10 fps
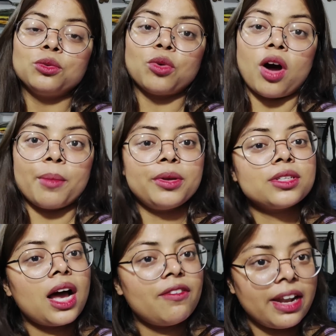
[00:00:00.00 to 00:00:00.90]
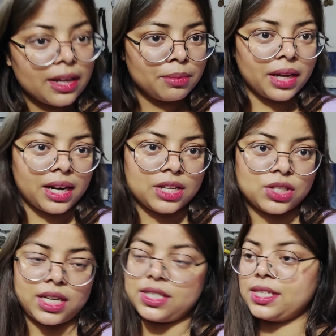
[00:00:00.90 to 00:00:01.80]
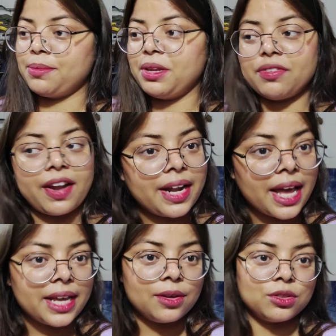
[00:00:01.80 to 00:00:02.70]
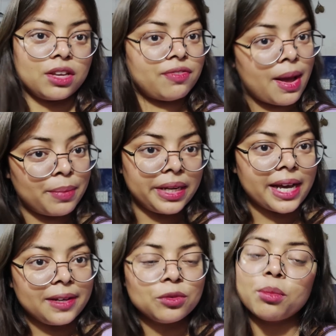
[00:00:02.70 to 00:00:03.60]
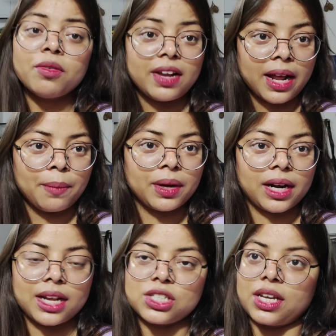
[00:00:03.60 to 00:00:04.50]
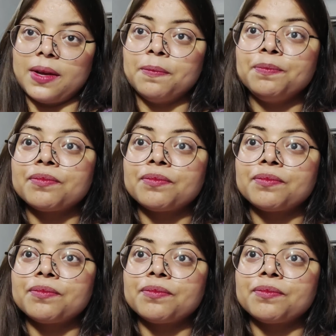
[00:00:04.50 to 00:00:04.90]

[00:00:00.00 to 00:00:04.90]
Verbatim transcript: तो हमें उसका वेलकम करना चाहिए जैसे मेरी फ्रेंड आई उसकी फैमिली आई तो हमें वेलकम करना चाहिए